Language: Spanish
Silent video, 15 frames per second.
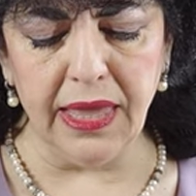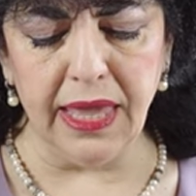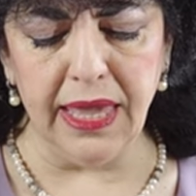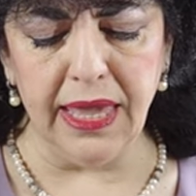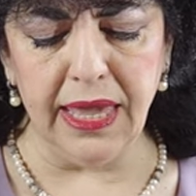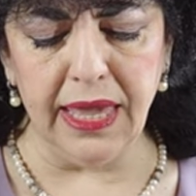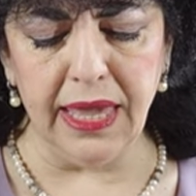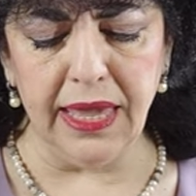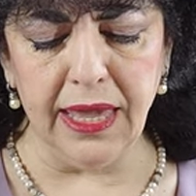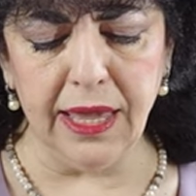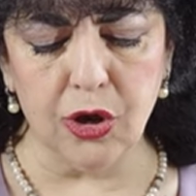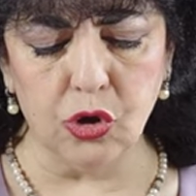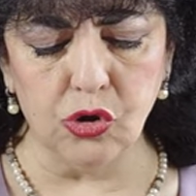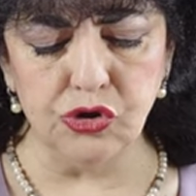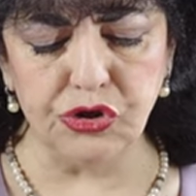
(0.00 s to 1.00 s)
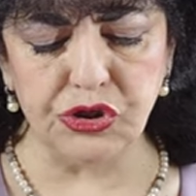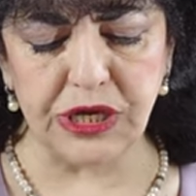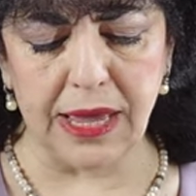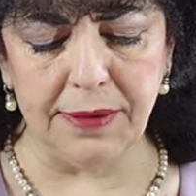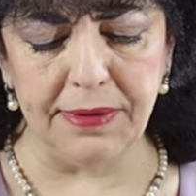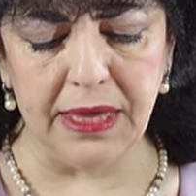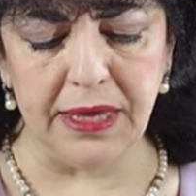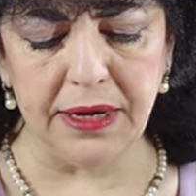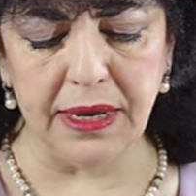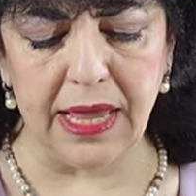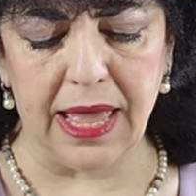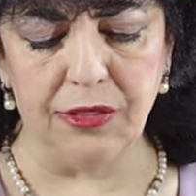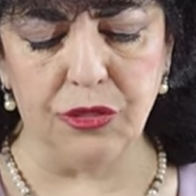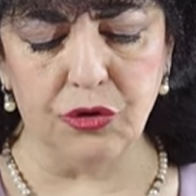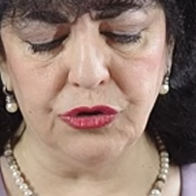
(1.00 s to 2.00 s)
eh, con saber
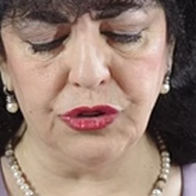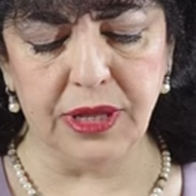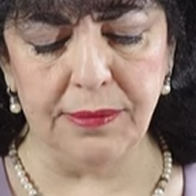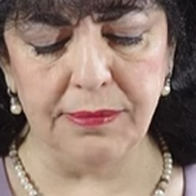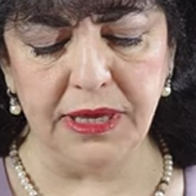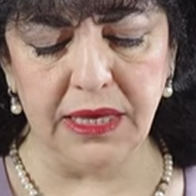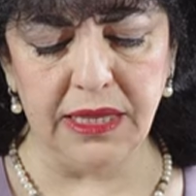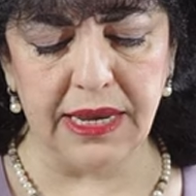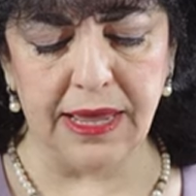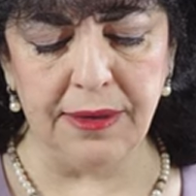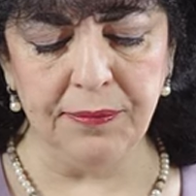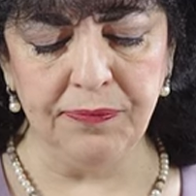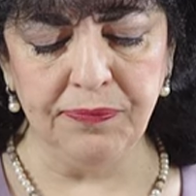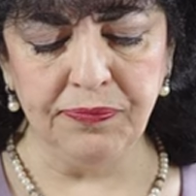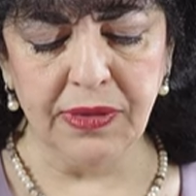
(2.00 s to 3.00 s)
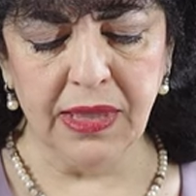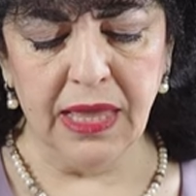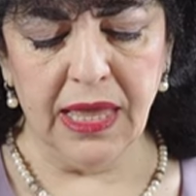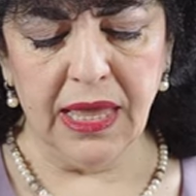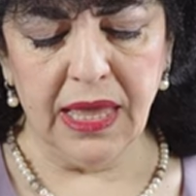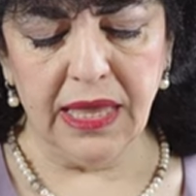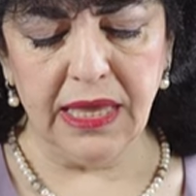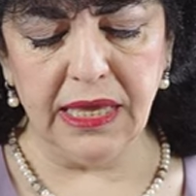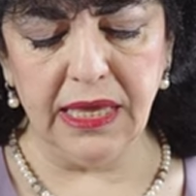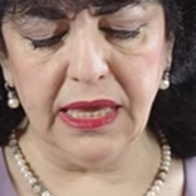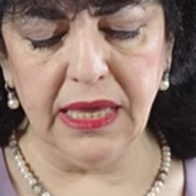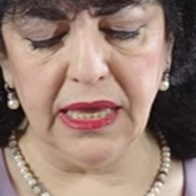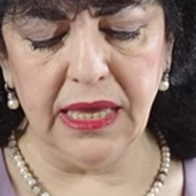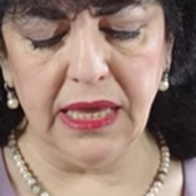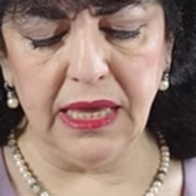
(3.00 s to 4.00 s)
a dónde mira
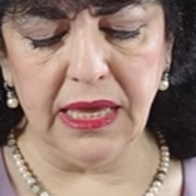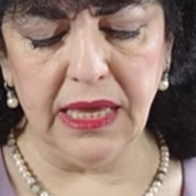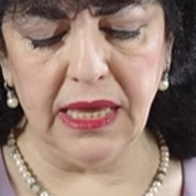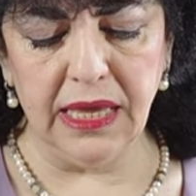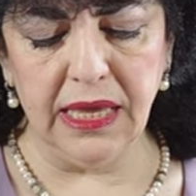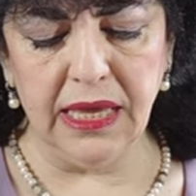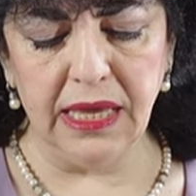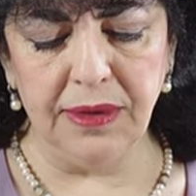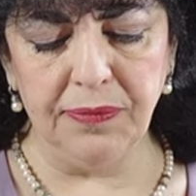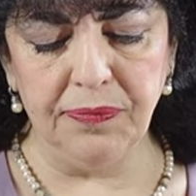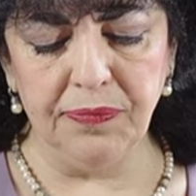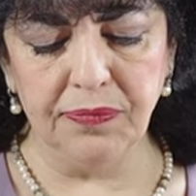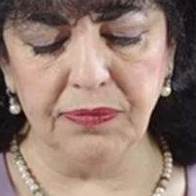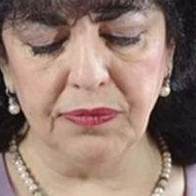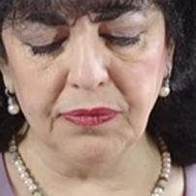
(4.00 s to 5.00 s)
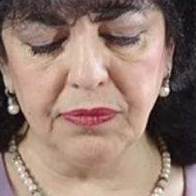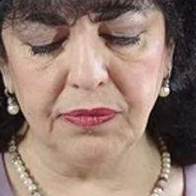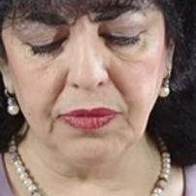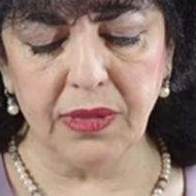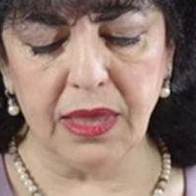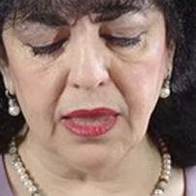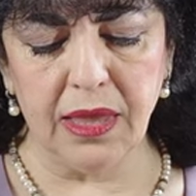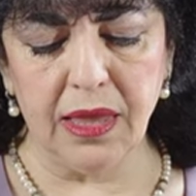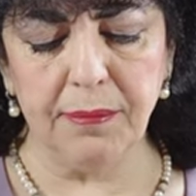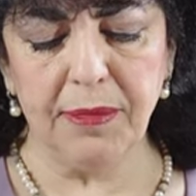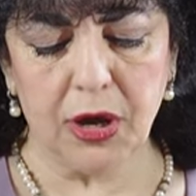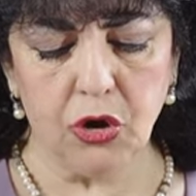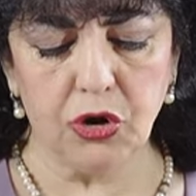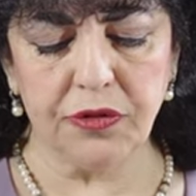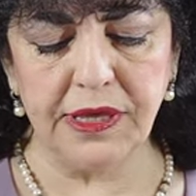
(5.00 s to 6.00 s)
y, mm,
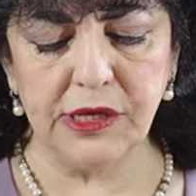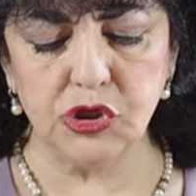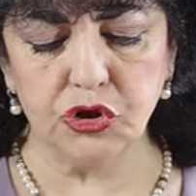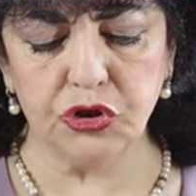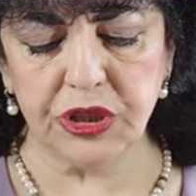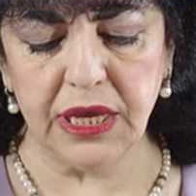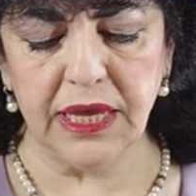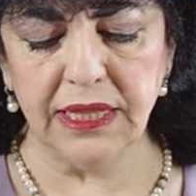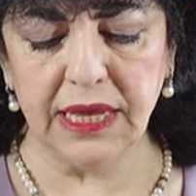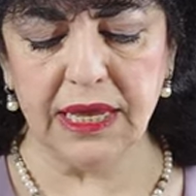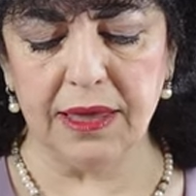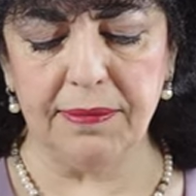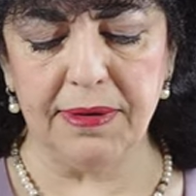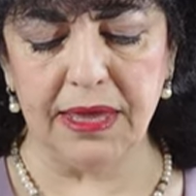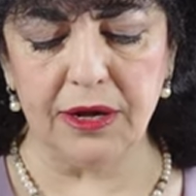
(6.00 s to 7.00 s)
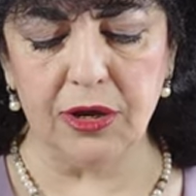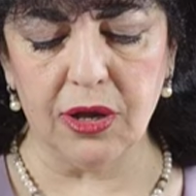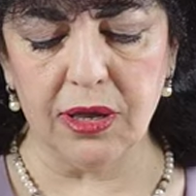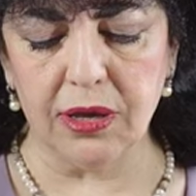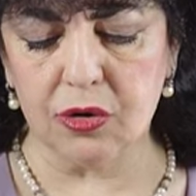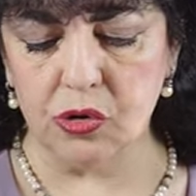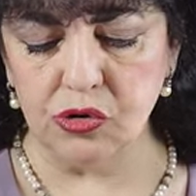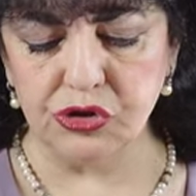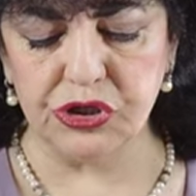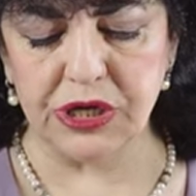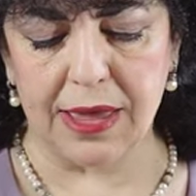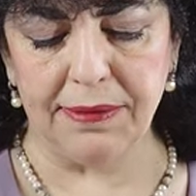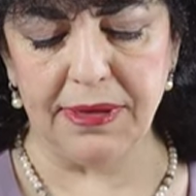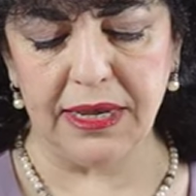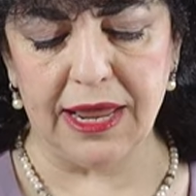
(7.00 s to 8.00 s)
mejor dicho, tiene que ver con
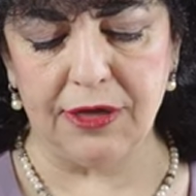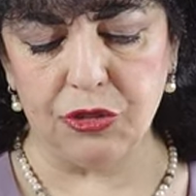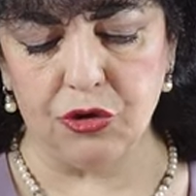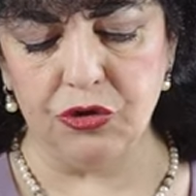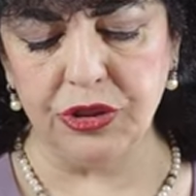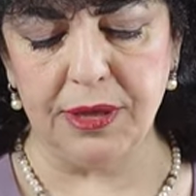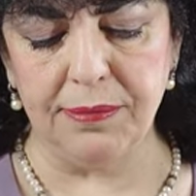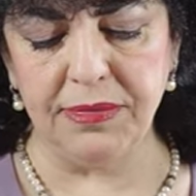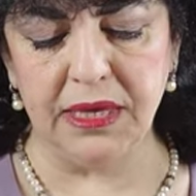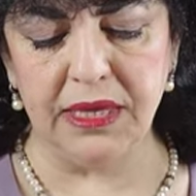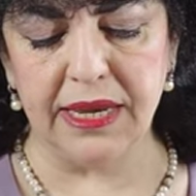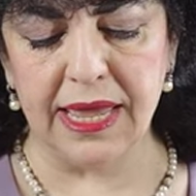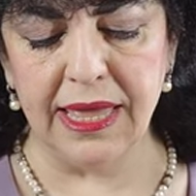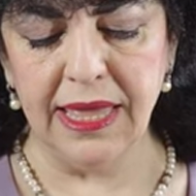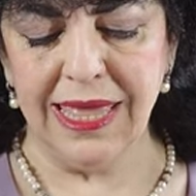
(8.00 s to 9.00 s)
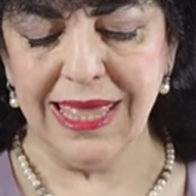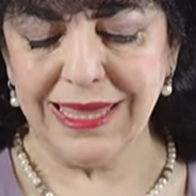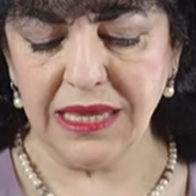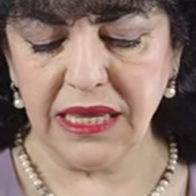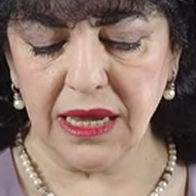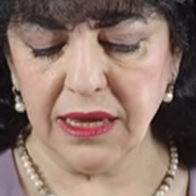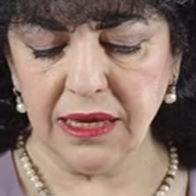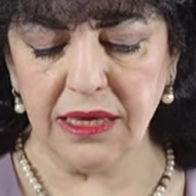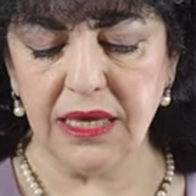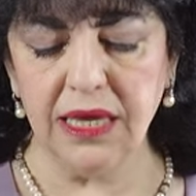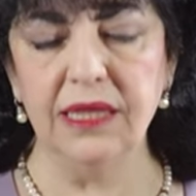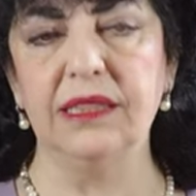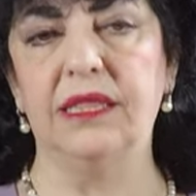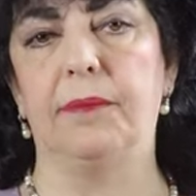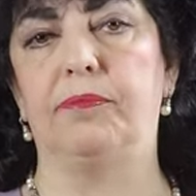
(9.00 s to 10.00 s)
saber a dónde mira y en
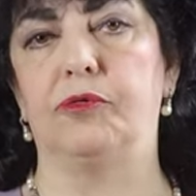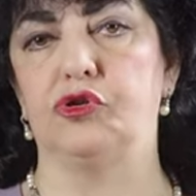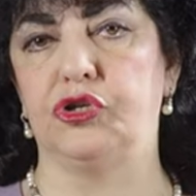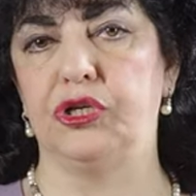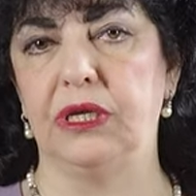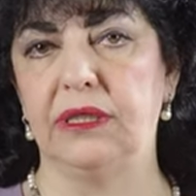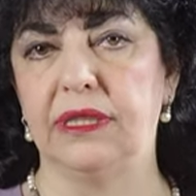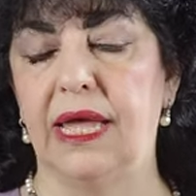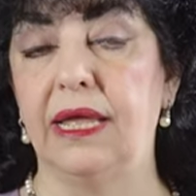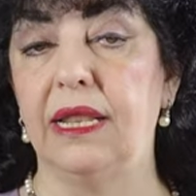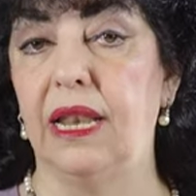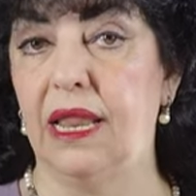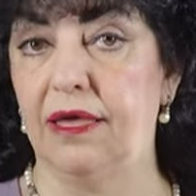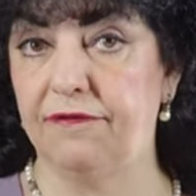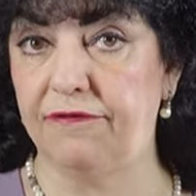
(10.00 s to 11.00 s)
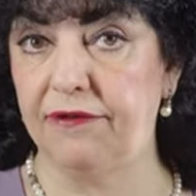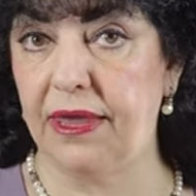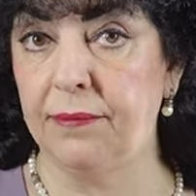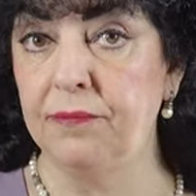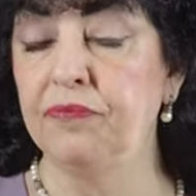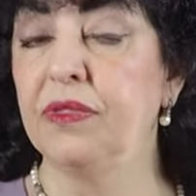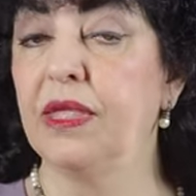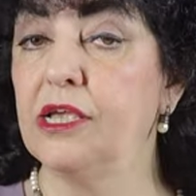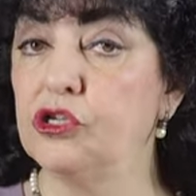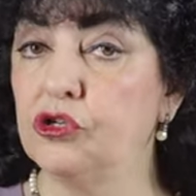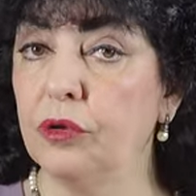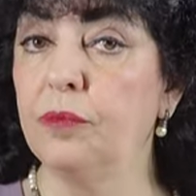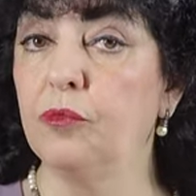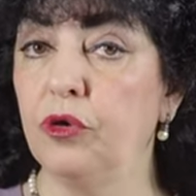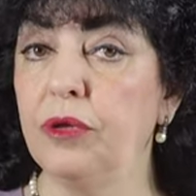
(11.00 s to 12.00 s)
quién deposita la fe.
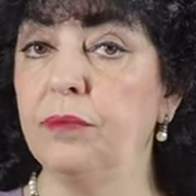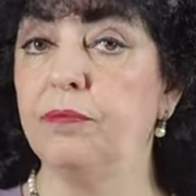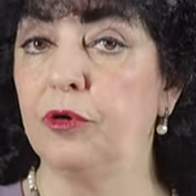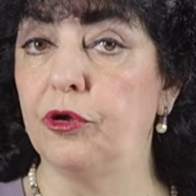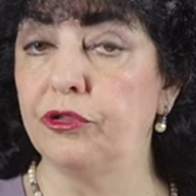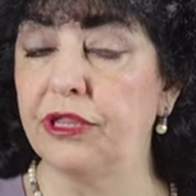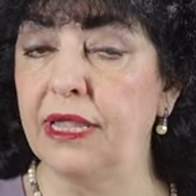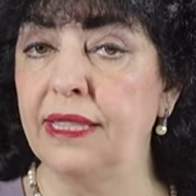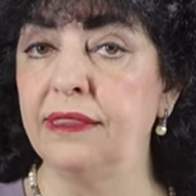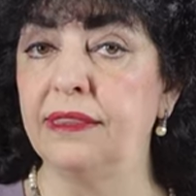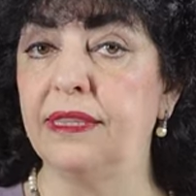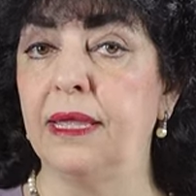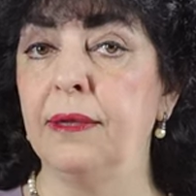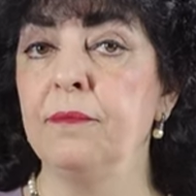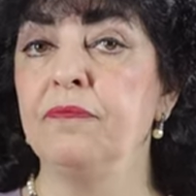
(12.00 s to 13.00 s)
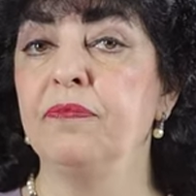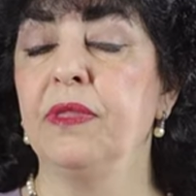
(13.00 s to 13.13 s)
Eso es muy importante.